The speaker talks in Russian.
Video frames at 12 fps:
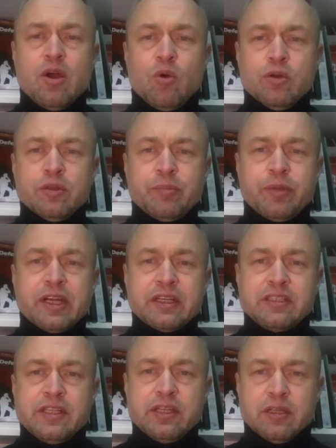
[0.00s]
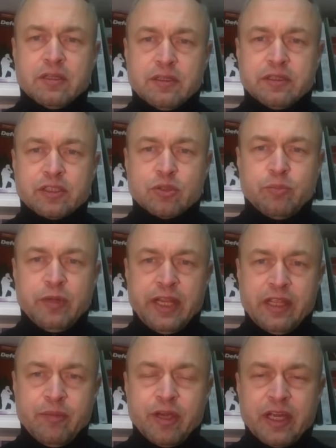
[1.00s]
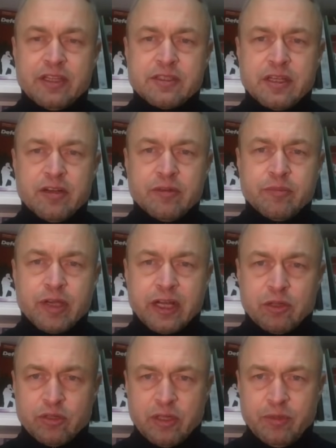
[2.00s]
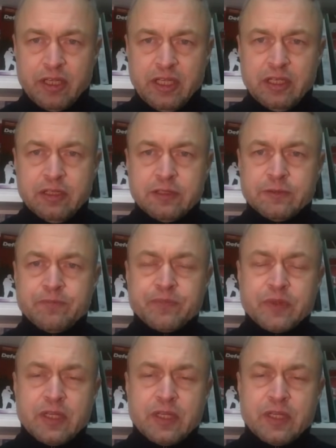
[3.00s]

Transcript: он прекратил наступление механизированными колоннами и